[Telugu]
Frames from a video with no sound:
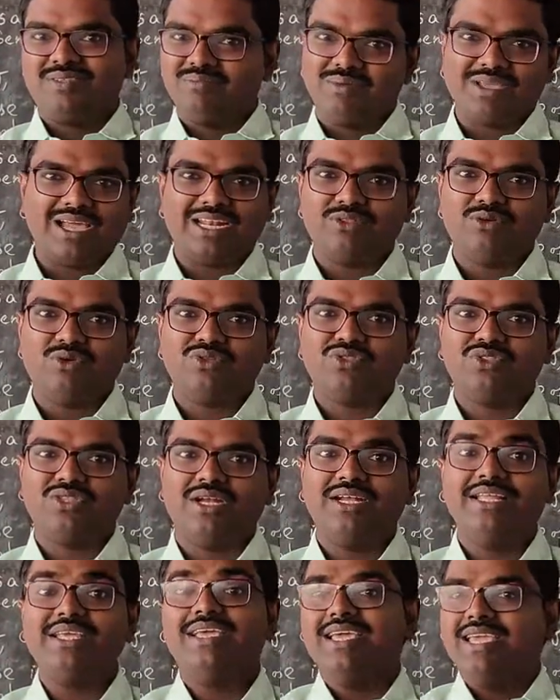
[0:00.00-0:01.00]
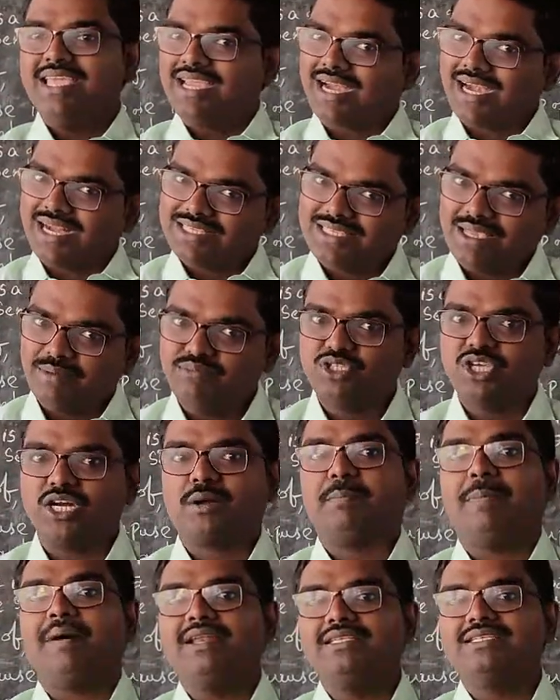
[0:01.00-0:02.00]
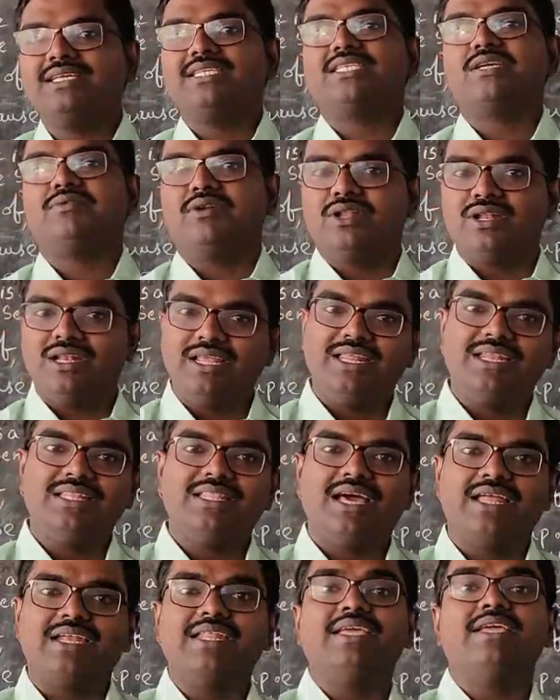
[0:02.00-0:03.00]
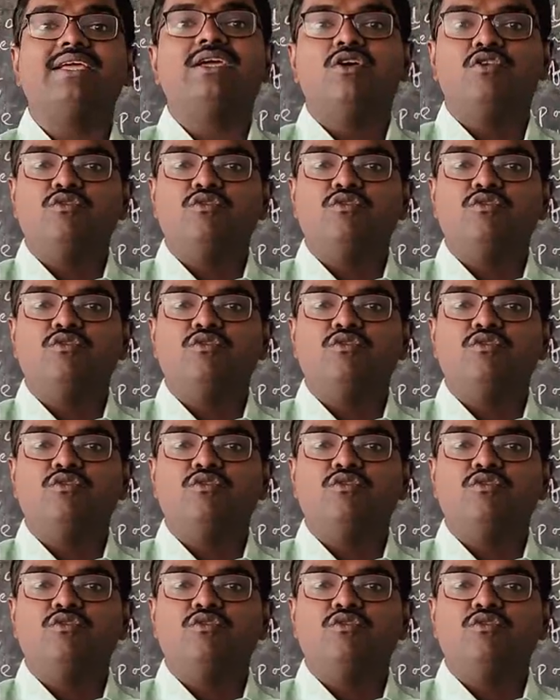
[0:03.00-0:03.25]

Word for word: మీకు అర్థమవుతుందండి ఇక్కడ సబ్జెక్ట్ పనిచేసేవాడు లేని దాన్ని